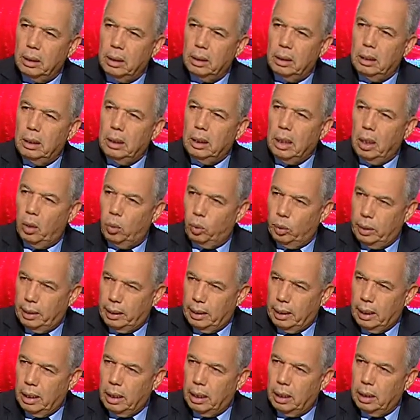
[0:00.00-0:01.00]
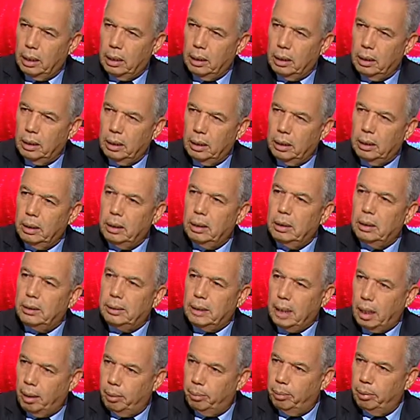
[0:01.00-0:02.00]
للاولياء
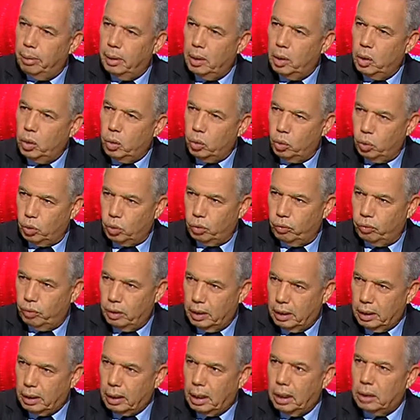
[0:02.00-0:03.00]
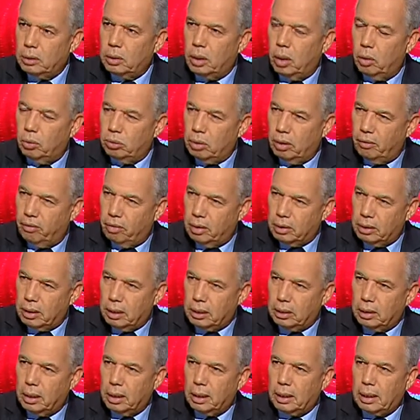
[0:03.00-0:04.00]
لسحب كشوف النقاط او دفاتر
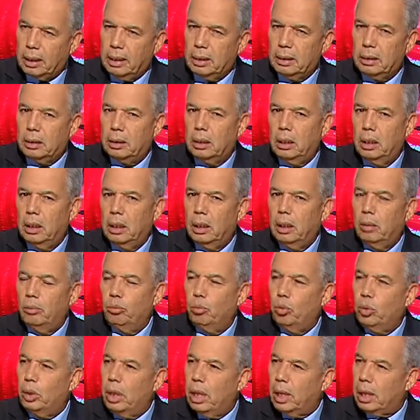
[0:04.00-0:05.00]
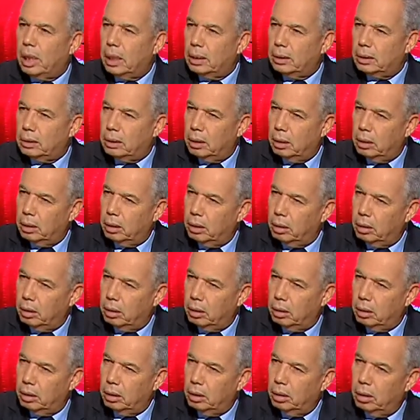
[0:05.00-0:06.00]
التنقيط مناقشه
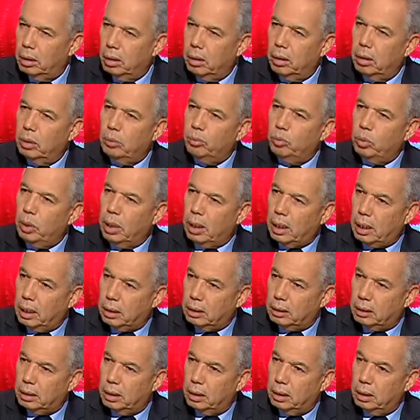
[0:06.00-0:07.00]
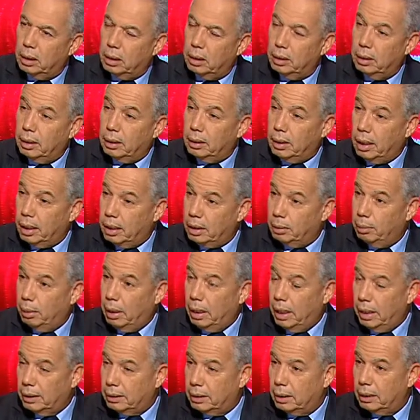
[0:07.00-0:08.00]
مناقشه النتائج مع
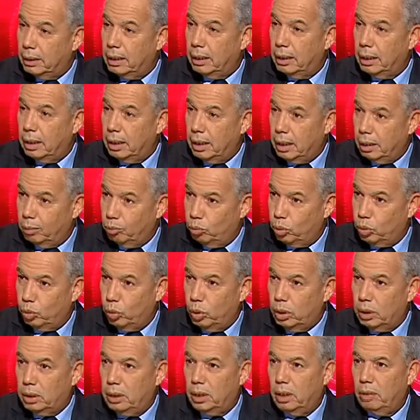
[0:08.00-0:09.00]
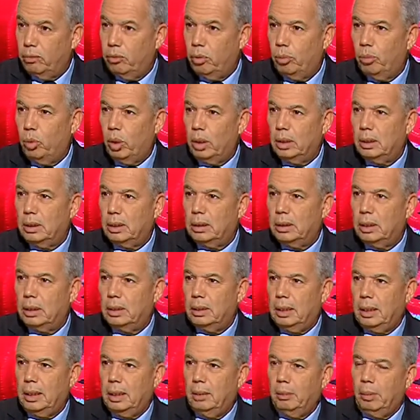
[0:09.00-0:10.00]
الاساتذه اللي راهم متواجدين في المؤسسه
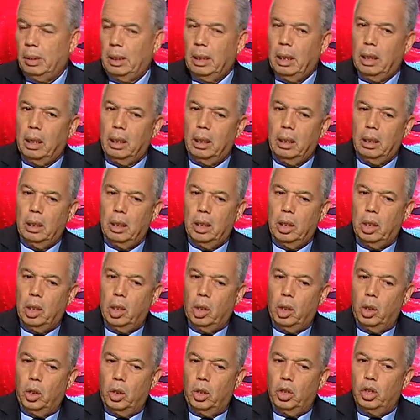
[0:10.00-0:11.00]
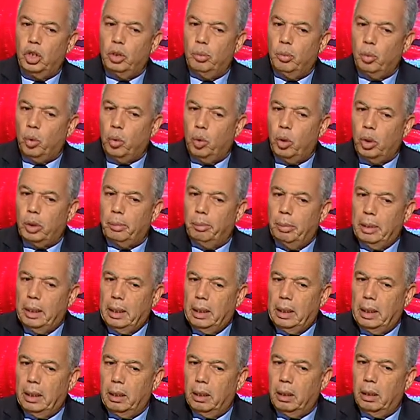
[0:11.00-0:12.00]
التعليميه نجم نقول لك
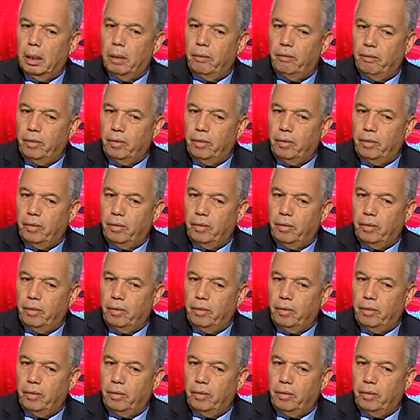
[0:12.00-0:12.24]
باللي